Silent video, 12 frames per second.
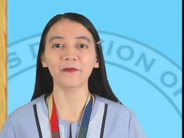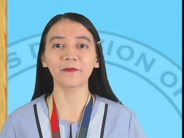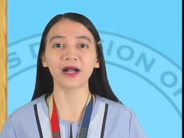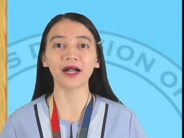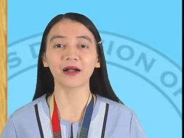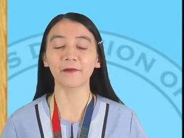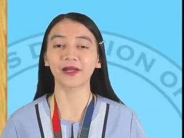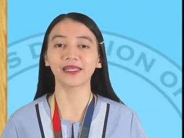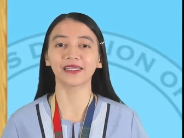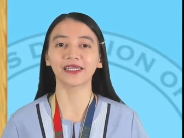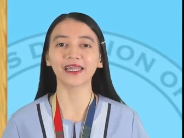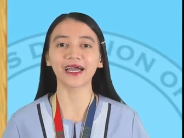
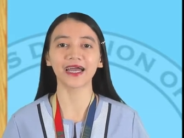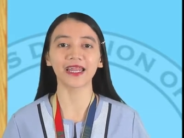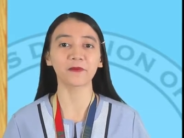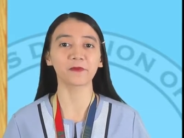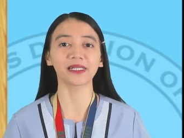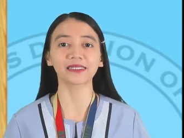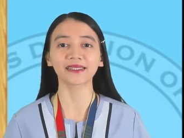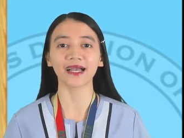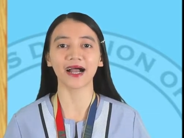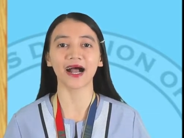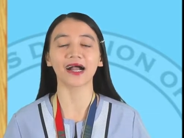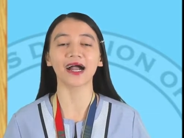pangkapaligiran ng bansa
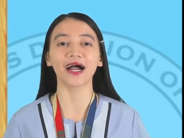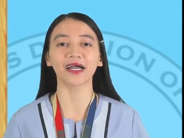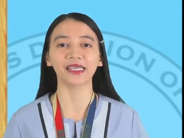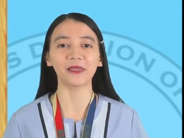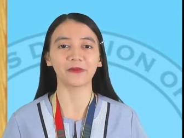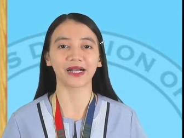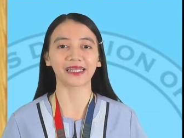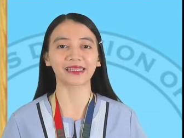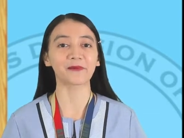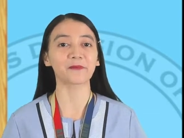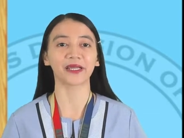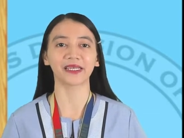kaakibat ng
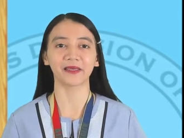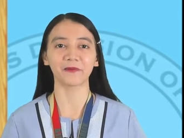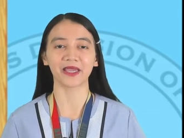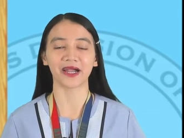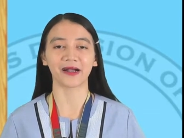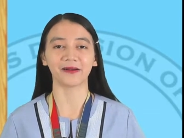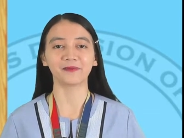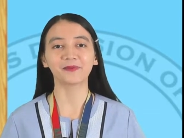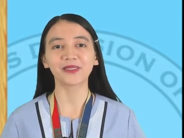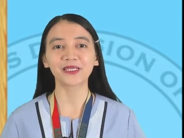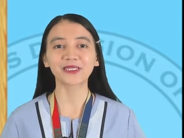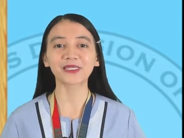pandemya.
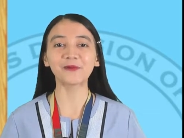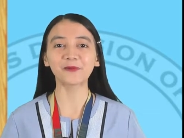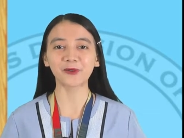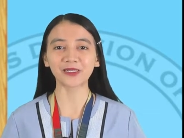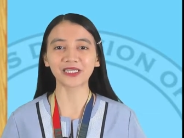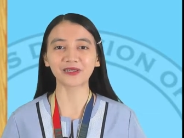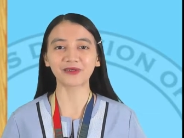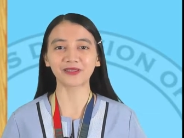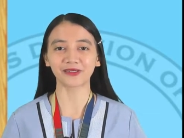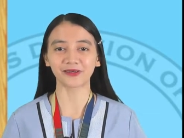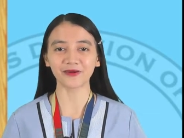Sampung segundo,